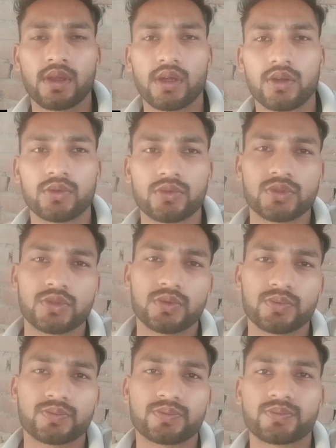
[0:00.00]
हेलो दोस्तों
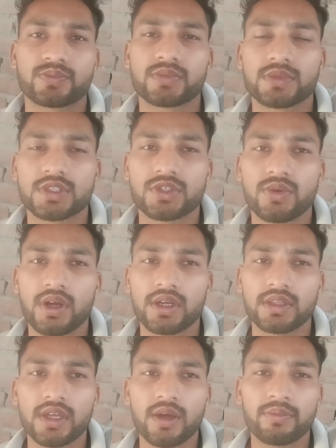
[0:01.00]

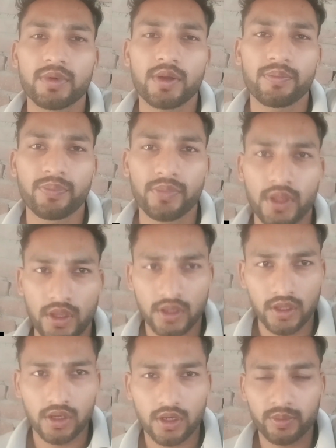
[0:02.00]
स्वागत है आपका
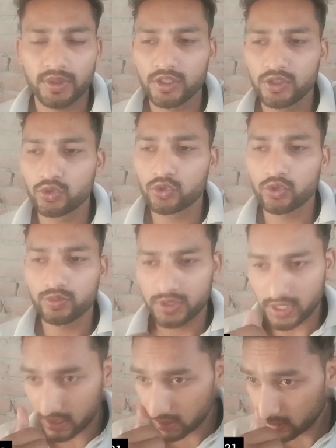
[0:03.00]
अपने यूट्यूब
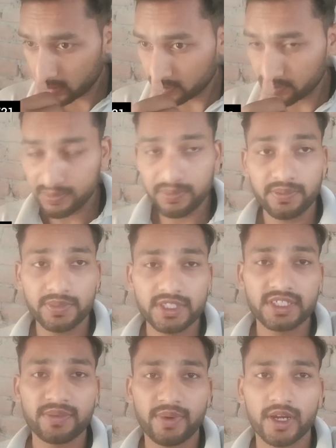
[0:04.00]
चैनल
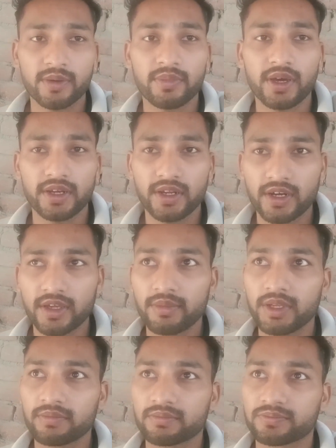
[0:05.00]
पिजन फार्म हरियाणा में